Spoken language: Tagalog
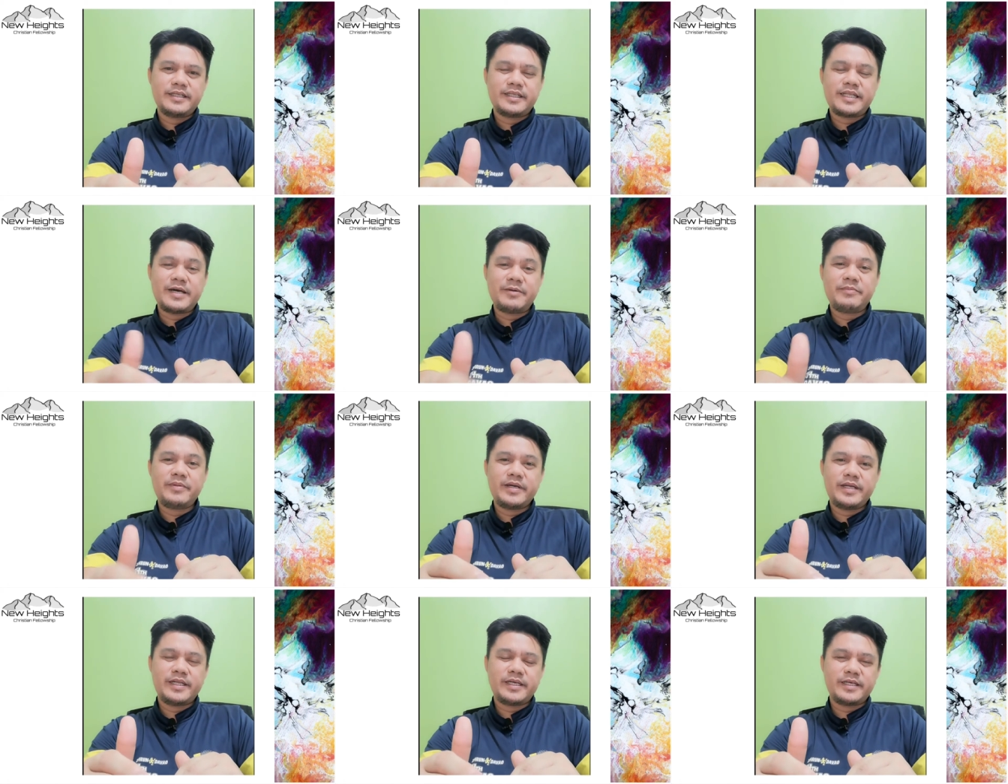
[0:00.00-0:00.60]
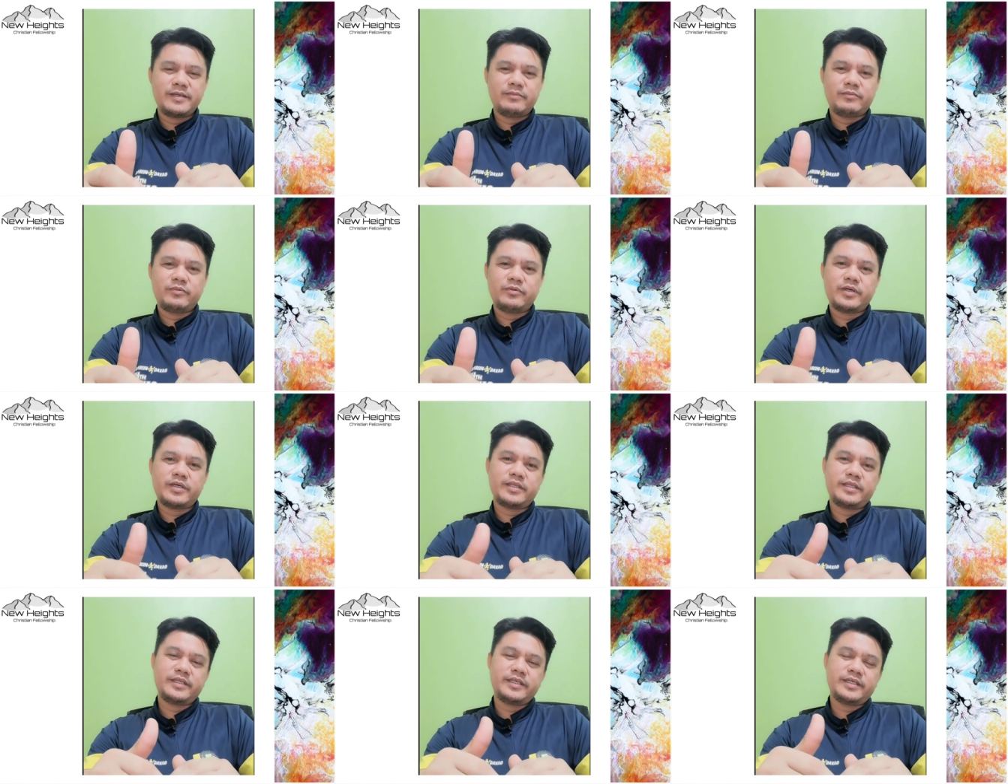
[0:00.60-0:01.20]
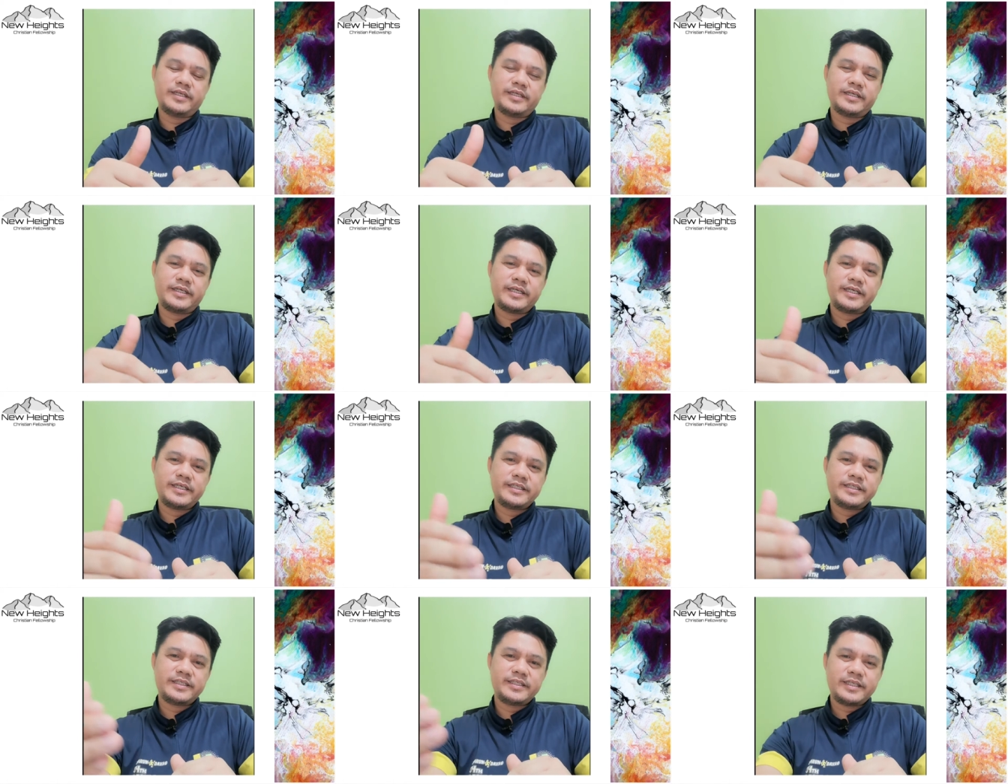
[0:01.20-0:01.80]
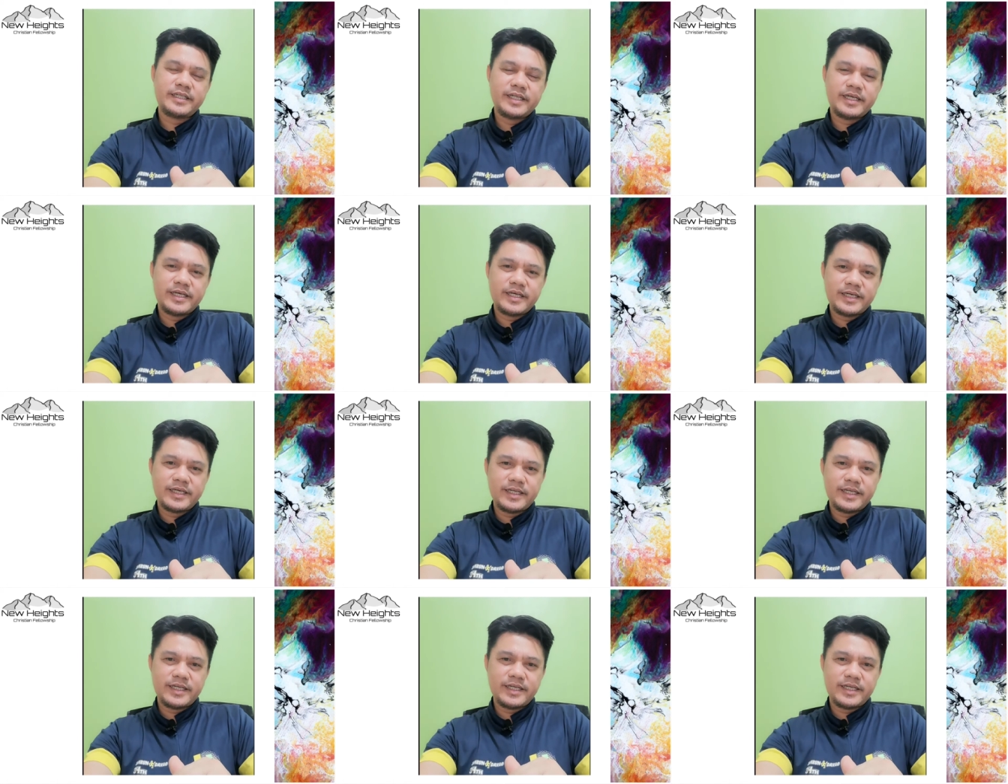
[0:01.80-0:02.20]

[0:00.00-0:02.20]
tama ilang gibuhat gi-raise nila